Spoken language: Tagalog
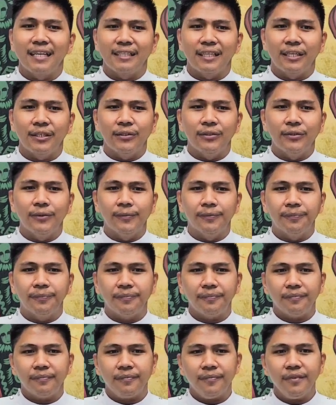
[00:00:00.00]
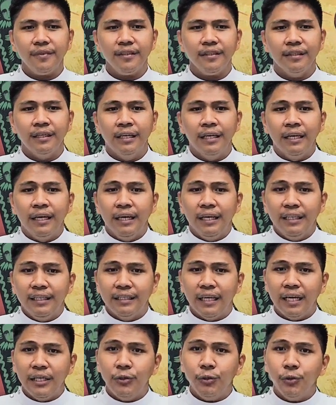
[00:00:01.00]
sa tayo.
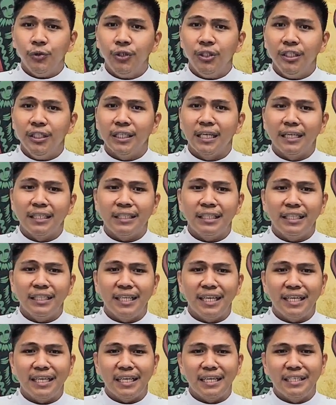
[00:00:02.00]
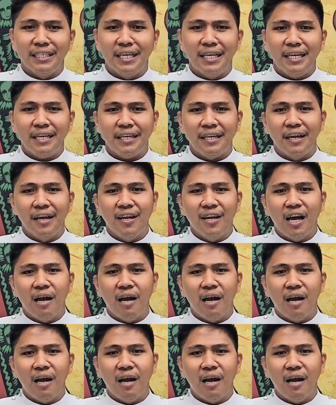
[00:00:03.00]
Daytoy tinangtignay kanyak,